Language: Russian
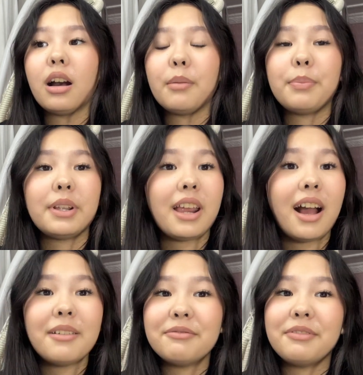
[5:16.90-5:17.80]

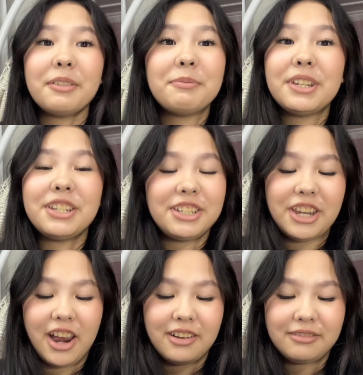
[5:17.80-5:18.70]
Прям
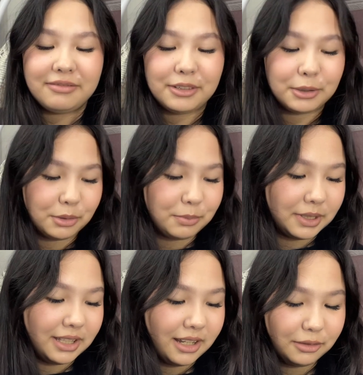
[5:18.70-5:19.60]
вообще. Кто
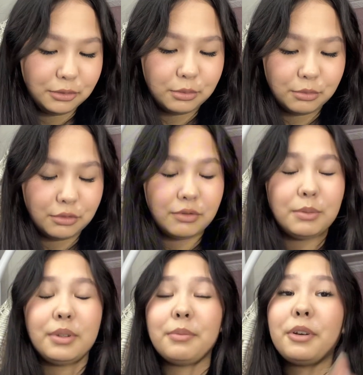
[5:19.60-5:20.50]
смотрел, думаю, вы
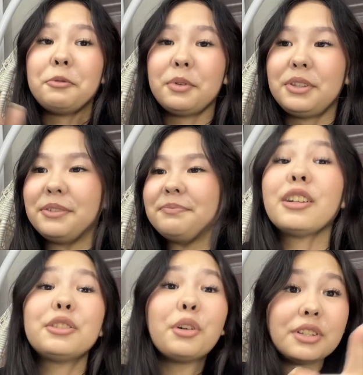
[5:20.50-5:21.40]
меня поймете.
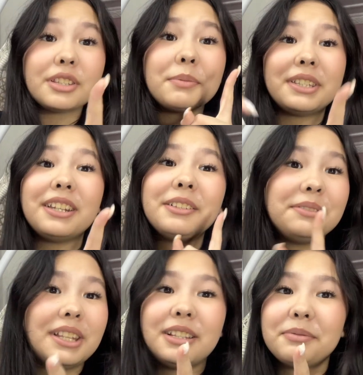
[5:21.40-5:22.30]
Кто не смотрел,
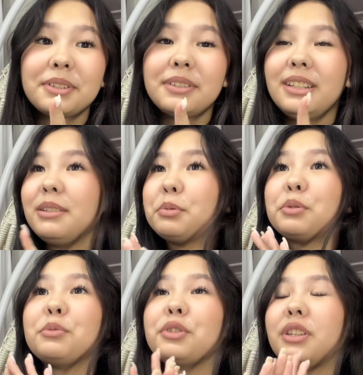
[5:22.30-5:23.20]
обязательно посмотрите,
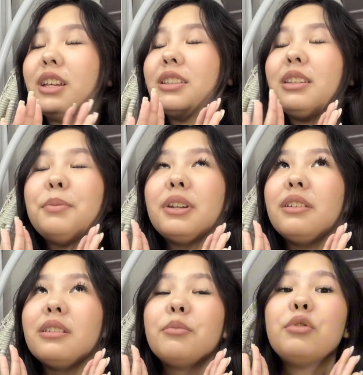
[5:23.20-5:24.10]
потому что это теперь,
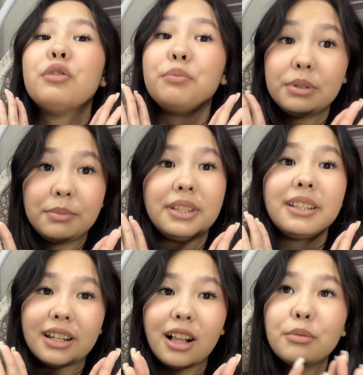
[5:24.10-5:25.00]
наверное, мой любимый
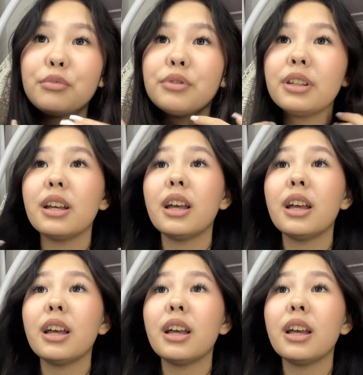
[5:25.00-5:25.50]
сериал будет.